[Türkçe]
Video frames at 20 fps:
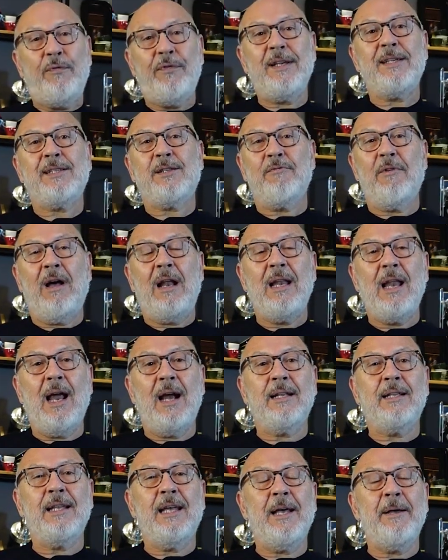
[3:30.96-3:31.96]

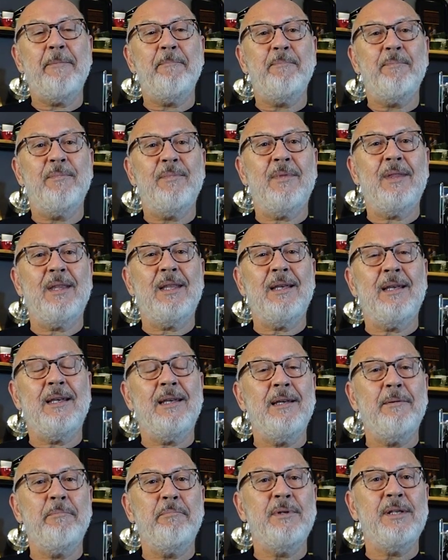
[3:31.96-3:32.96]
festivallerde
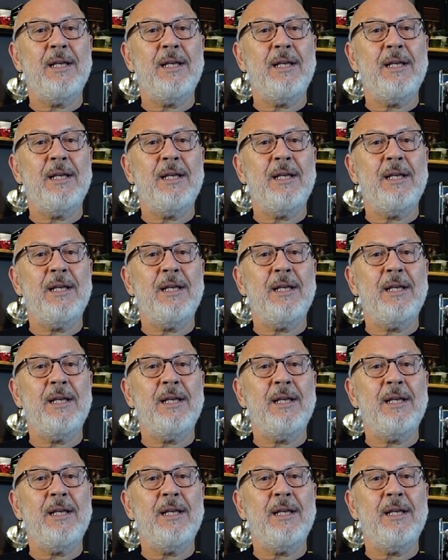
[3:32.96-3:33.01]
e,